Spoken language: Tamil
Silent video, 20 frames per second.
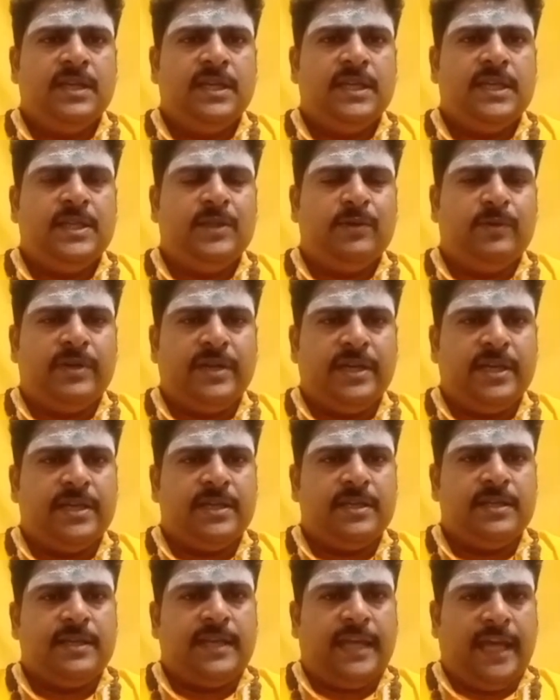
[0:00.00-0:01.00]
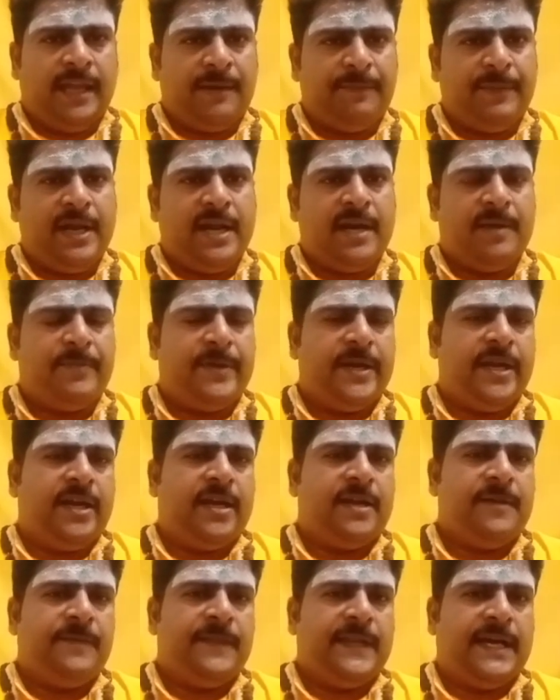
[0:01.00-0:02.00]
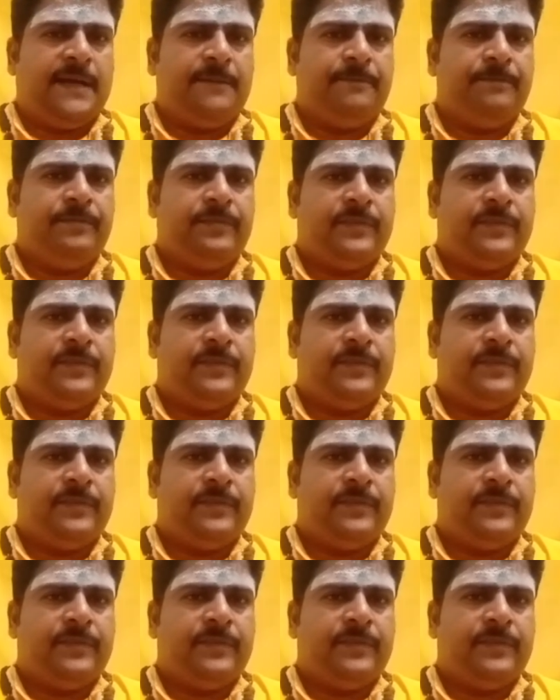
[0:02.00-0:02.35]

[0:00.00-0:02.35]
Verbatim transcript: இது ஒரு நேர்மையான பரிகாரம் தான்